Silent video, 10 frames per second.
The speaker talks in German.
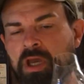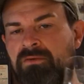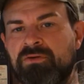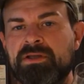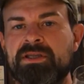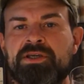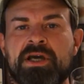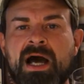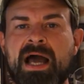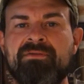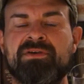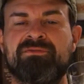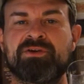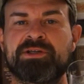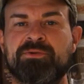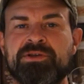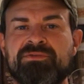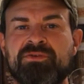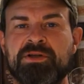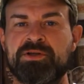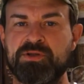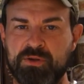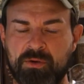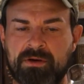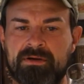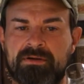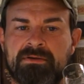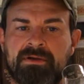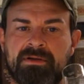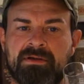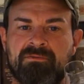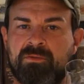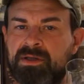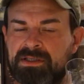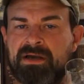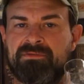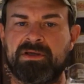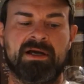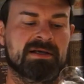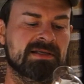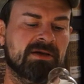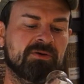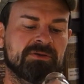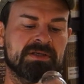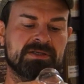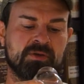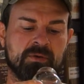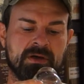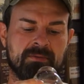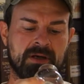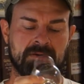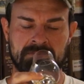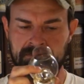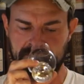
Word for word: Er wirkt nicht reif, er wirkt auch nicht wirklich jung. Wo man drei, vier Jahre sagen könnte, er ist jung, aber